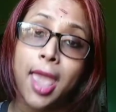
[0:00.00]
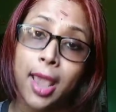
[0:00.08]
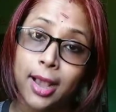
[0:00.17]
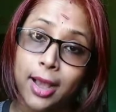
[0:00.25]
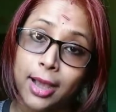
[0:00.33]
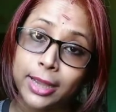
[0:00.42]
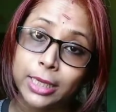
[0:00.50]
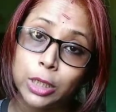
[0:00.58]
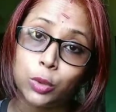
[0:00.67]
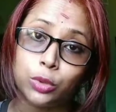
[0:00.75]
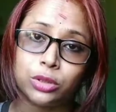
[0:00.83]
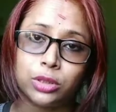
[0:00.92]
একাই
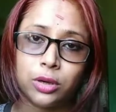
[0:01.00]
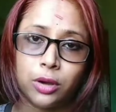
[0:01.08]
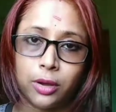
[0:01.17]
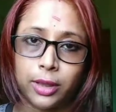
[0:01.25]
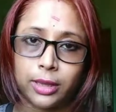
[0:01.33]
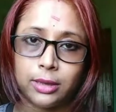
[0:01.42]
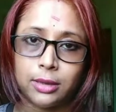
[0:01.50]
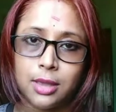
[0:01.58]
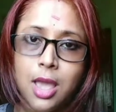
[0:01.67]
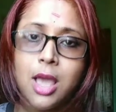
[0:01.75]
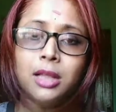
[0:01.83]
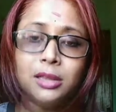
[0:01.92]
লড়তে হয়
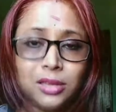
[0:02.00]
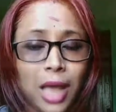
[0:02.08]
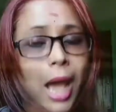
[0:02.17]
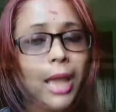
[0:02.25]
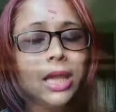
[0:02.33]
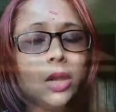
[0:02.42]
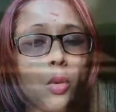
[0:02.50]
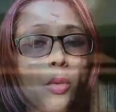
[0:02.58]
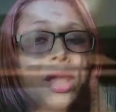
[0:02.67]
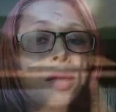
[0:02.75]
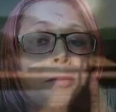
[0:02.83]
তাই ওই